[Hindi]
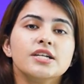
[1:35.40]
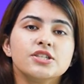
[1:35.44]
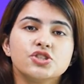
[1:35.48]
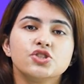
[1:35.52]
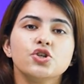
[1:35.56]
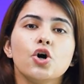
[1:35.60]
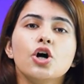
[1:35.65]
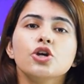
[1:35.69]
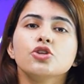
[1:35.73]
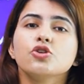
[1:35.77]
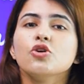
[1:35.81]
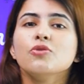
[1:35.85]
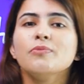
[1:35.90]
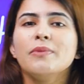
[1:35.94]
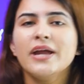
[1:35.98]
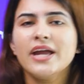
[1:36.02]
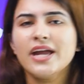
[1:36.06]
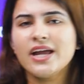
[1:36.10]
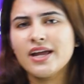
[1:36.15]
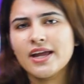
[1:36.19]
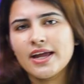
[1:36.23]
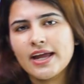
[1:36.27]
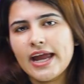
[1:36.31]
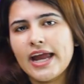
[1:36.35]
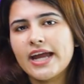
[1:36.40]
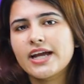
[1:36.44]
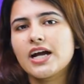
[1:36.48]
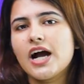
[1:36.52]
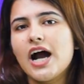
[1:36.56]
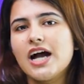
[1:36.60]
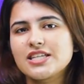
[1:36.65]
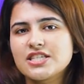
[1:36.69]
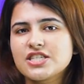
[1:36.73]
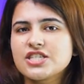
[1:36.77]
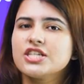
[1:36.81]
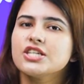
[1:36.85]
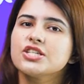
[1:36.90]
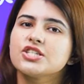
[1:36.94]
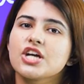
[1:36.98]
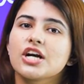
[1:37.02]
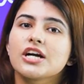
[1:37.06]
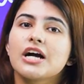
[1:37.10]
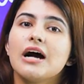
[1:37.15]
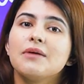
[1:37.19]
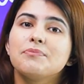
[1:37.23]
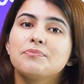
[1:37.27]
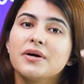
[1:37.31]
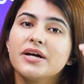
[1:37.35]
जो तुम्हें एक अच्छी
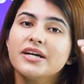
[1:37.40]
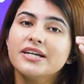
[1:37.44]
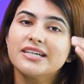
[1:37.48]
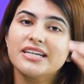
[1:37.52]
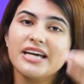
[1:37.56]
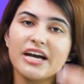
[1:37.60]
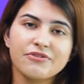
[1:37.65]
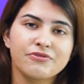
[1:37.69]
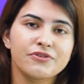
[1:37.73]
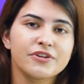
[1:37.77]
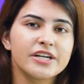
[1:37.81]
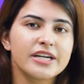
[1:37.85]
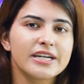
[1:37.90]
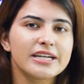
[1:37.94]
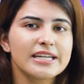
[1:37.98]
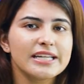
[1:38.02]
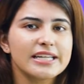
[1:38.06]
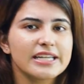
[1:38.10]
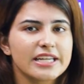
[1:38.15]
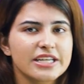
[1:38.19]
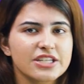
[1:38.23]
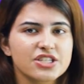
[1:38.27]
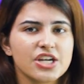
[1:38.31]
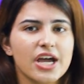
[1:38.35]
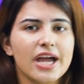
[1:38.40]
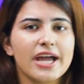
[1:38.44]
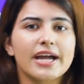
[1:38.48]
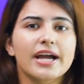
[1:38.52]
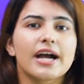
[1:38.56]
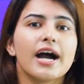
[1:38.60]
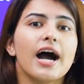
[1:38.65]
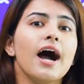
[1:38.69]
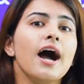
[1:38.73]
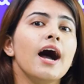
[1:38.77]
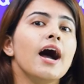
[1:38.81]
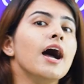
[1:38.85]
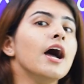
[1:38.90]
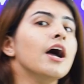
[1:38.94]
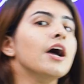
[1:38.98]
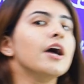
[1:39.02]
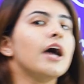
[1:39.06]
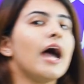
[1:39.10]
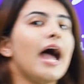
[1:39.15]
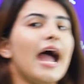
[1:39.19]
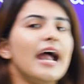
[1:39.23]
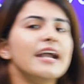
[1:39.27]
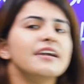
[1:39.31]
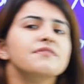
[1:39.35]
जगह पर डेफिनेटली ले जाएगा
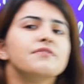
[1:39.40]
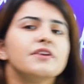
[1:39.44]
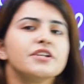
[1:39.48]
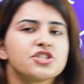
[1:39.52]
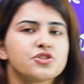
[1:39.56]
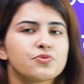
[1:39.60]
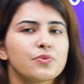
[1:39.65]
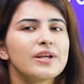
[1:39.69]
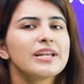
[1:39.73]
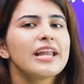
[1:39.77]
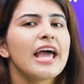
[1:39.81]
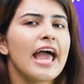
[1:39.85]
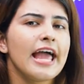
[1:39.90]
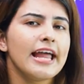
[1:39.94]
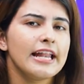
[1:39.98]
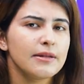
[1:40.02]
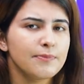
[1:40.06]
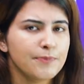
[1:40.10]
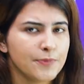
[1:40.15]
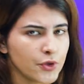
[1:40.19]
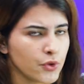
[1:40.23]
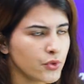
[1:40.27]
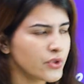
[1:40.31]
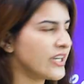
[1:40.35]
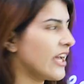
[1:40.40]
एंड विच विल हेल्प यू